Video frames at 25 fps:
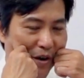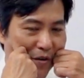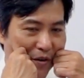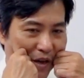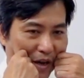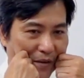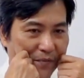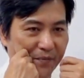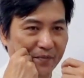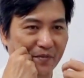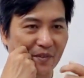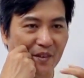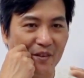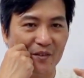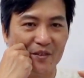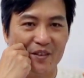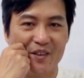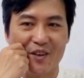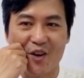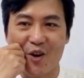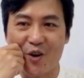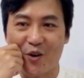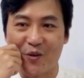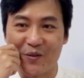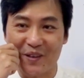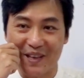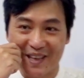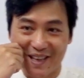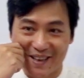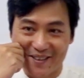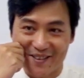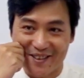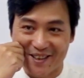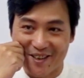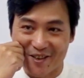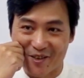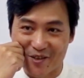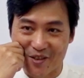đau lắm giống như cô bên
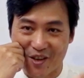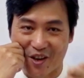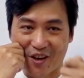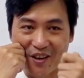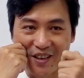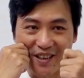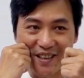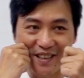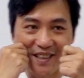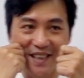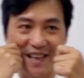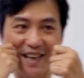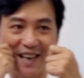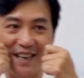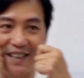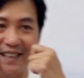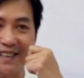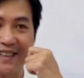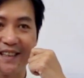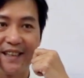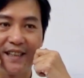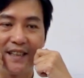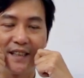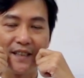đấy là đau nhói lên cái